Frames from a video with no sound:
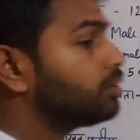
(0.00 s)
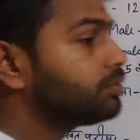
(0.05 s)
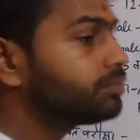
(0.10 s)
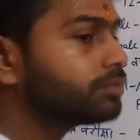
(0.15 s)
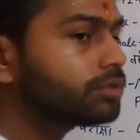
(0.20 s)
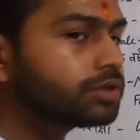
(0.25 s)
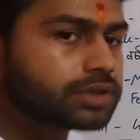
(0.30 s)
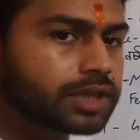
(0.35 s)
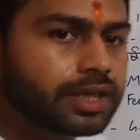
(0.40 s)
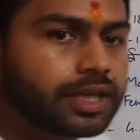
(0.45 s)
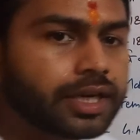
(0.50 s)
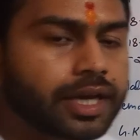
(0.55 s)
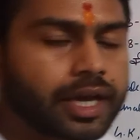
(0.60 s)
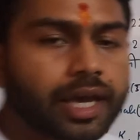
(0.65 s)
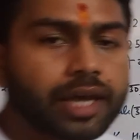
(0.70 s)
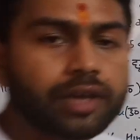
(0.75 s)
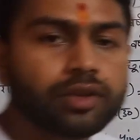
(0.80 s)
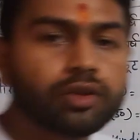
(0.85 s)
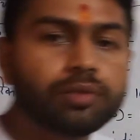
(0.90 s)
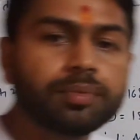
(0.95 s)
मालूम तो चली
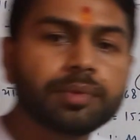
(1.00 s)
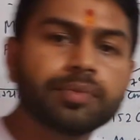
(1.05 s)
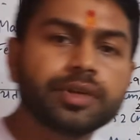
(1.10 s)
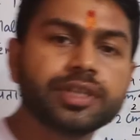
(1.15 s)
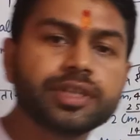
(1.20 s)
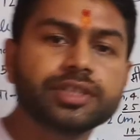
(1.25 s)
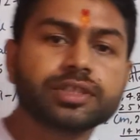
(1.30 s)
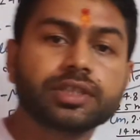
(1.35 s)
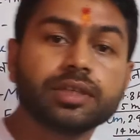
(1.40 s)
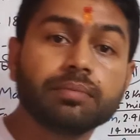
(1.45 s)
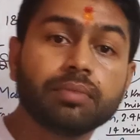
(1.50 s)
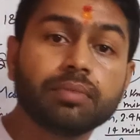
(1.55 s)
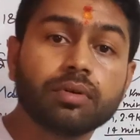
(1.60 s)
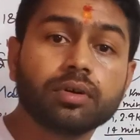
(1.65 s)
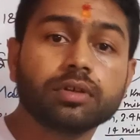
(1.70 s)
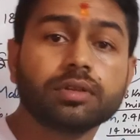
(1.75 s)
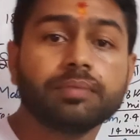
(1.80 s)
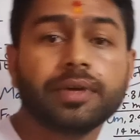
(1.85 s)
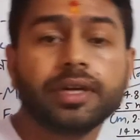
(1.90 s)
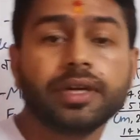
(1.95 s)
गया यूपी पुलिस की
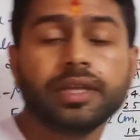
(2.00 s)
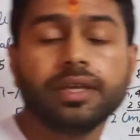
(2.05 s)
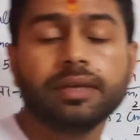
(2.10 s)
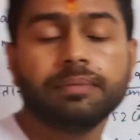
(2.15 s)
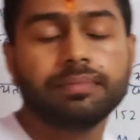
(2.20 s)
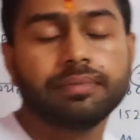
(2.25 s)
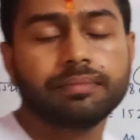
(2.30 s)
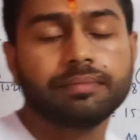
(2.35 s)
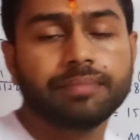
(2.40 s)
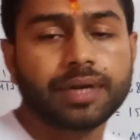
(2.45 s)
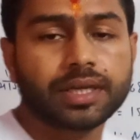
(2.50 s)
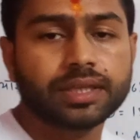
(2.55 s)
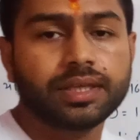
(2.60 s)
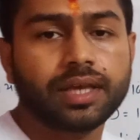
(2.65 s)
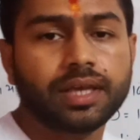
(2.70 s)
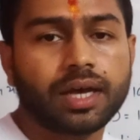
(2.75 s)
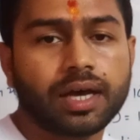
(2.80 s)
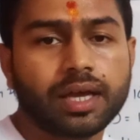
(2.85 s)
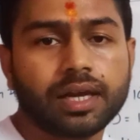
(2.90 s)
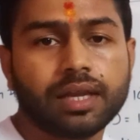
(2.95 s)
बहुत बड़ी
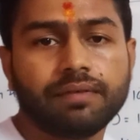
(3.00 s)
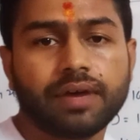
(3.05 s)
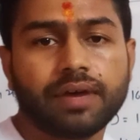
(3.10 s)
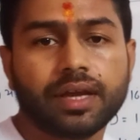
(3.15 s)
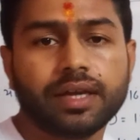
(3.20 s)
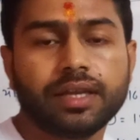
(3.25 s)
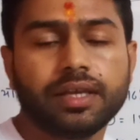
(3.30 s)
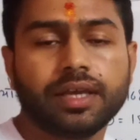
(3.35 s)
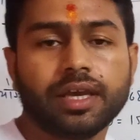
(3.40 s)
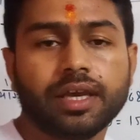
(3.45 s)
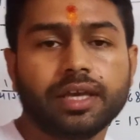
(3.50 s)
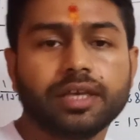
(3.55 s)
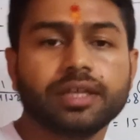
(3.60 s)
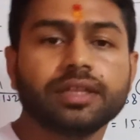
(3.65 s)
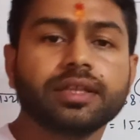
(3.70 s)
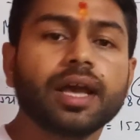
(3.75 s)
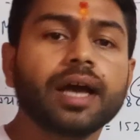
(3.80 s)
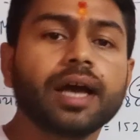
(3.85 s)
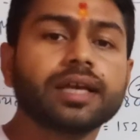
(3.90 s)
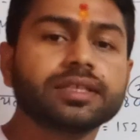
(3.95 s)
भर्ती आने वाली है
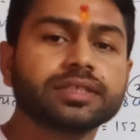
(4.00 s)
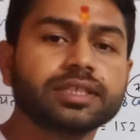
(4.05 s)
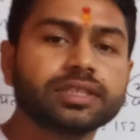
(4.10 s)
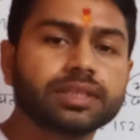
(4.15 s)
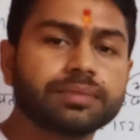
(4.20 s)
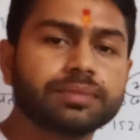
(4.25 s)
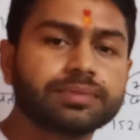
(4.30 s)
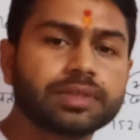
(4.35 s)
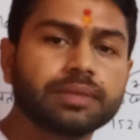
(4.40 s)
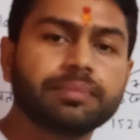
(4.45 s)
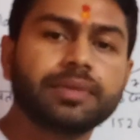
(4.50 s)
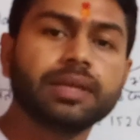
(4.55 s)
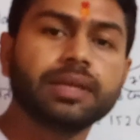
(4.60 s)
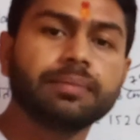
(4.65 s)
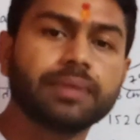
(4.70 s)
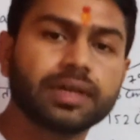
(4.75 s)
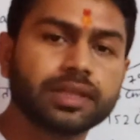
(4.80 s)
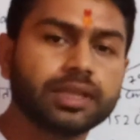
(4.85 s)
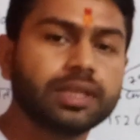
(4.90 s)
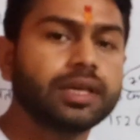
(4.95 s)
इतिहास की सबसे बड़ी
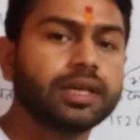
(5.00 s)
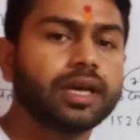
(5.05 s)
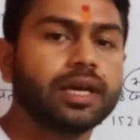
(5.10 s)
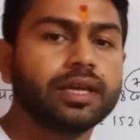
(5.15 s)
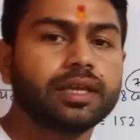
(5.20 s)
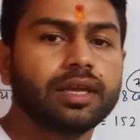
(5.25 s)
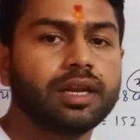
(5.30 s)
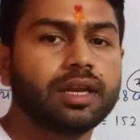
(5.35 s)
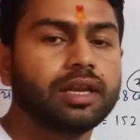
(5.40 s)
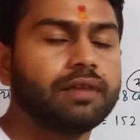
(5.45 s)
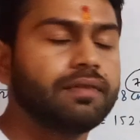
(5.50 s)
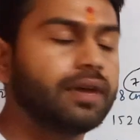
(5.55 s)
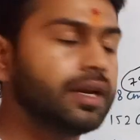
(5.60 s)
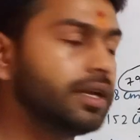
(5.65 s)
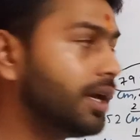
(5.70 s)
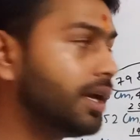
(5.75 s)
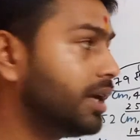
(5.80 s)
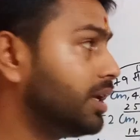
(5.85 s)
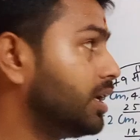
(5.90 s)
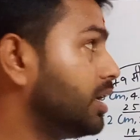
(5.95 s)
भर्ती कही जाने
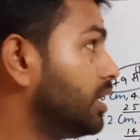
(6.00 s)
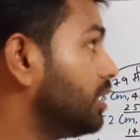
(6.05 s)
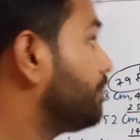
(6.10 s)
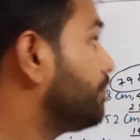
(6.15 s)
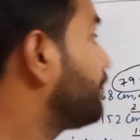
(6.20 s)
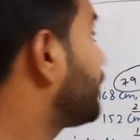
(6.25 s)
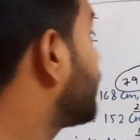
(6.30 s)
वाली है ये